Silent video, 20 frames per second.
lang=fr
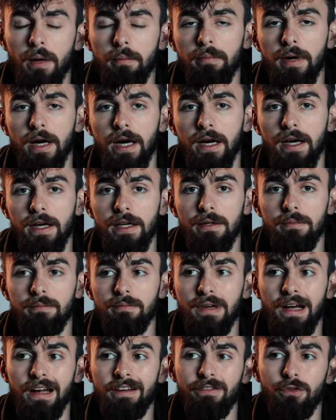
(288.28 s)
pareil.
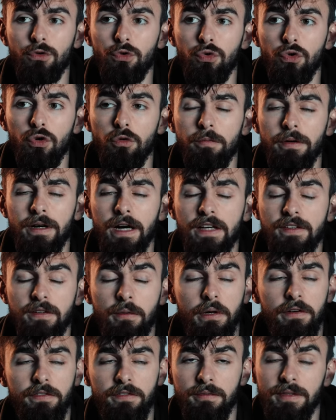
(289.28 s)
La photo, pareil.
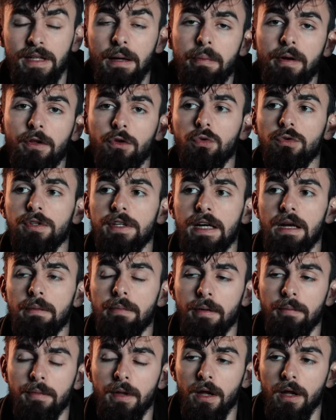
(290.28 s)
Enfin bref, il y a plein de trucs qui allaient
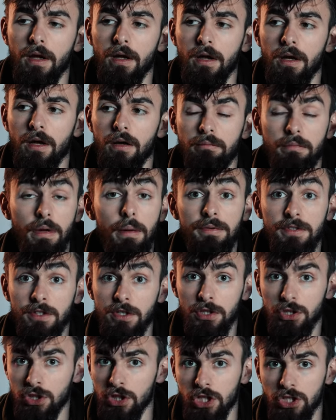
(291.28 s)
pas. Même
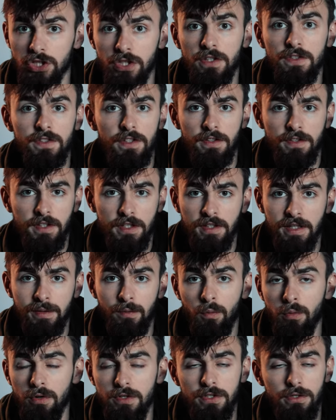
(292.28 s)
si GH5, c'est un très très
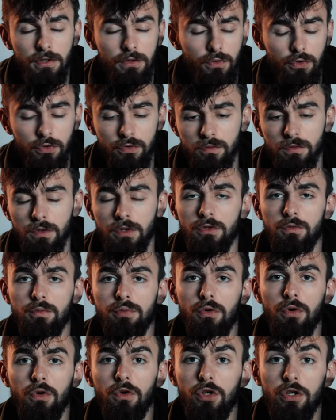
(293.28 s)
bon boîtier. Hein. Attention,
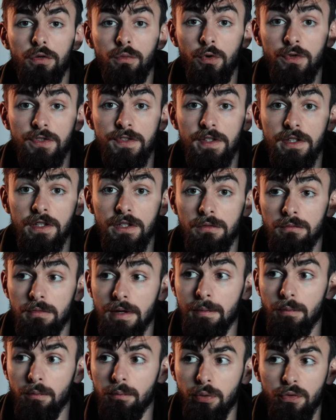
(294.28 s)
pour commencer, et
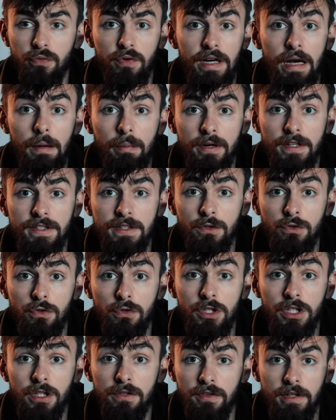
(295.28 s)
même pour faire de la presta
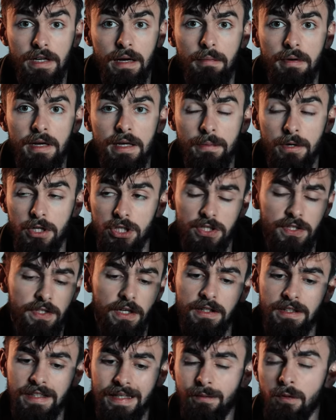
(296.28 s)
aujourd'hui, faire de la belle image, c'est
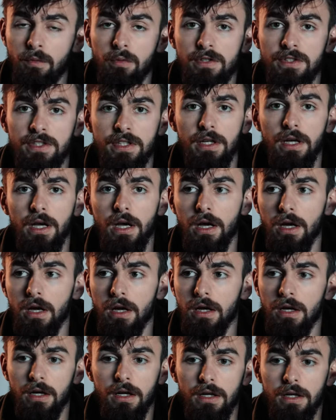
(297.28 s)
un très bon boîtier.
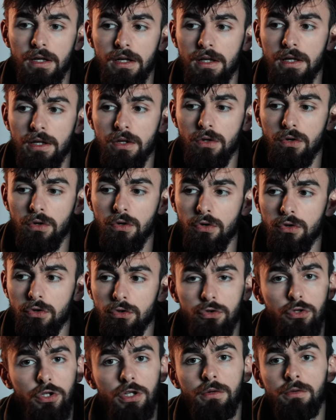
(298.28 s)
Et euh,
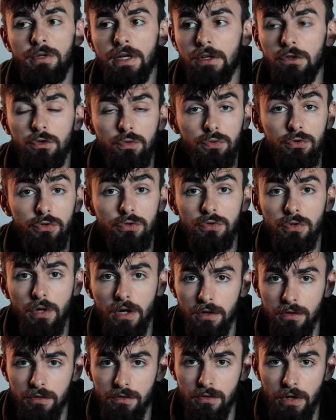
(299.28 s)
je recommanderais à tous,
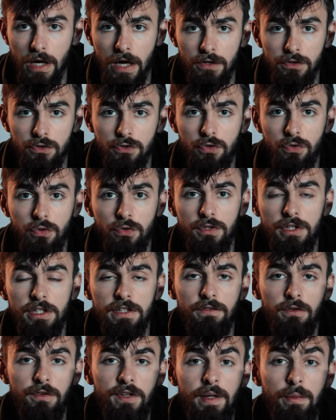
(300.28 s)
à ceux
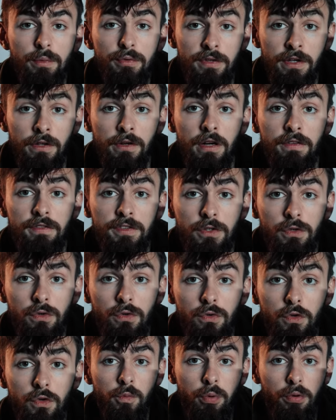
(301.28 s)
qui veulent débuter dans la vidéo,
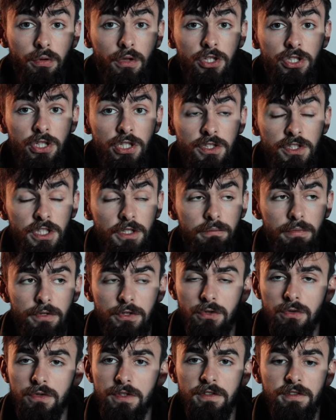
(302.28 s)
prendre un GH5
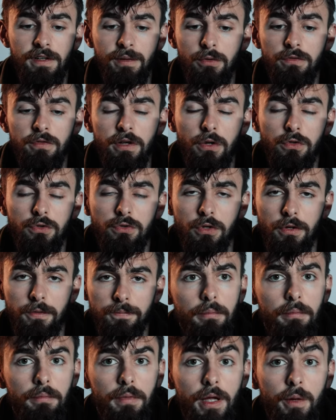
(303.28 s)
parce que c'est vraiment une valeur sûre.
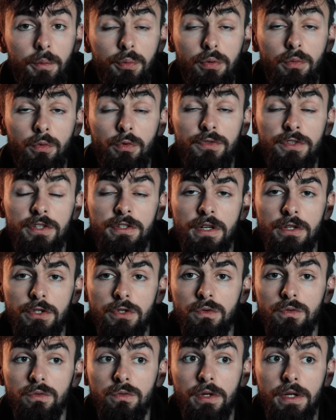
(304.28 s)
Mais pour mon
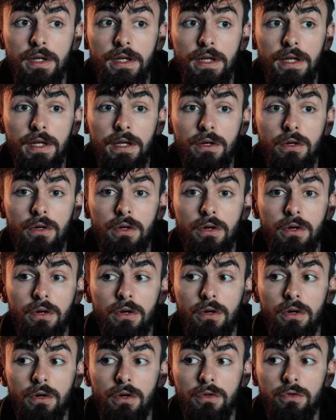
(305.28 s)
utilisation et
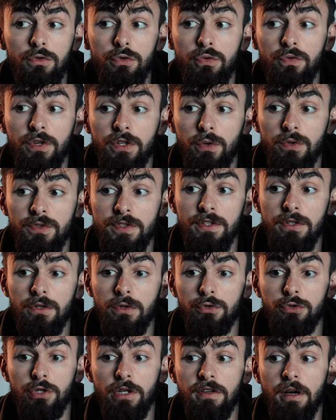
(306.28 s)
euh, du fait aussi
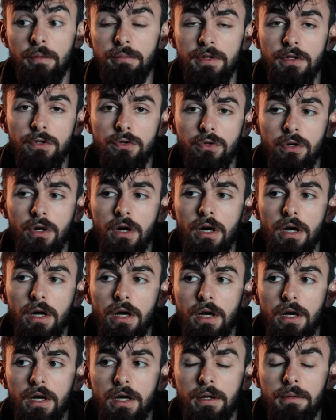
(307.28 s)
quand j'arrive à Picture,
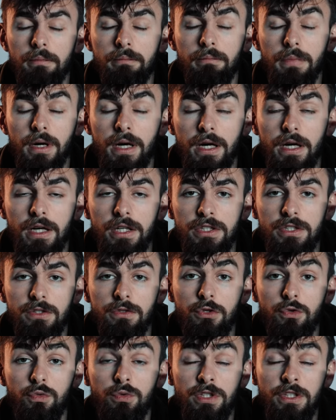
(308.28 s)
bah j'ai
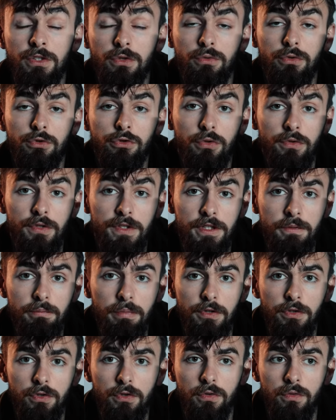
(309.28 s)
dû switcher sur du Sony
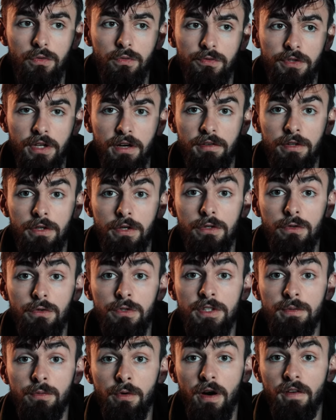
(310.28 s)
parce qu'on travaille
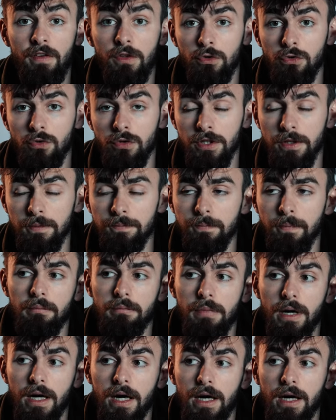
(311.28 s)
exclusivement avec du Sony.
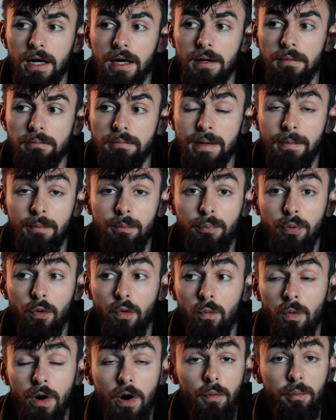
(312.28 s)
Bah même
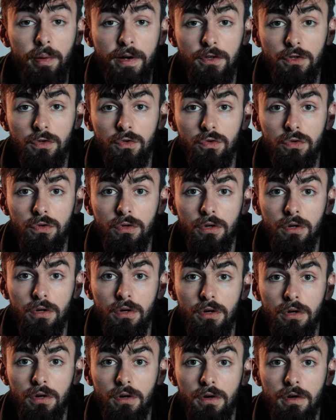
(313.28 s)
pour moi en perso,
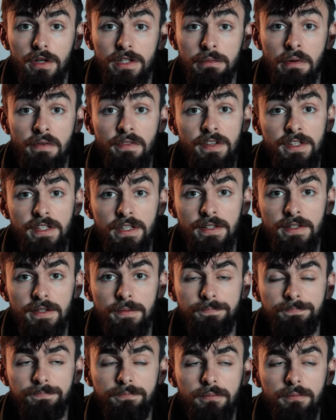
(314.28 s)
euh, ça m'a fait tilt.